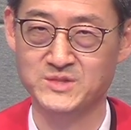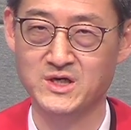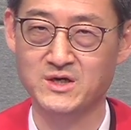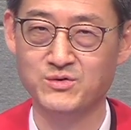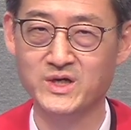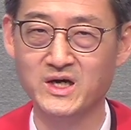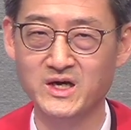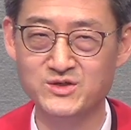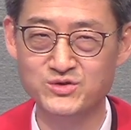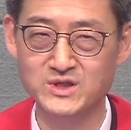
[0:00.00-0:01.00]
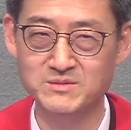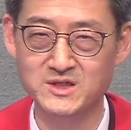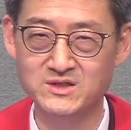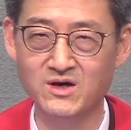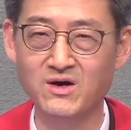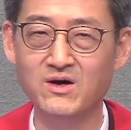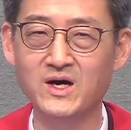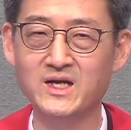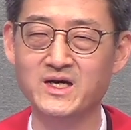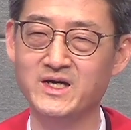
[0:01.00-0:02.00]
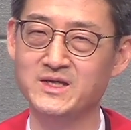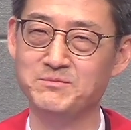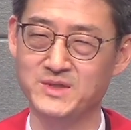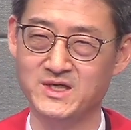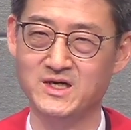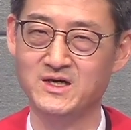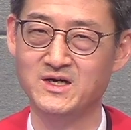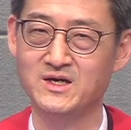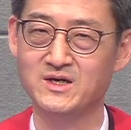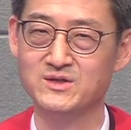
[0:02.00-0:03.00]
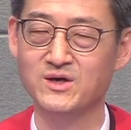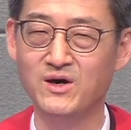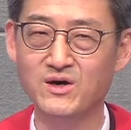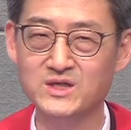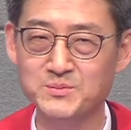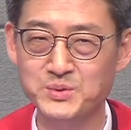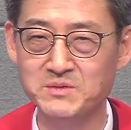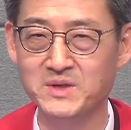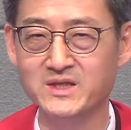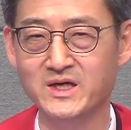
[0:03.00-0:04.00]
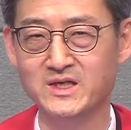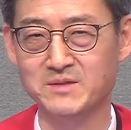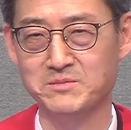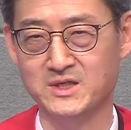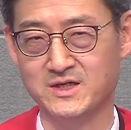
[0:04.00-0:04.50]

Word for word: 우리가 예수님을 더 알아야 됩니다. 더 깊이 만나야 됩니다.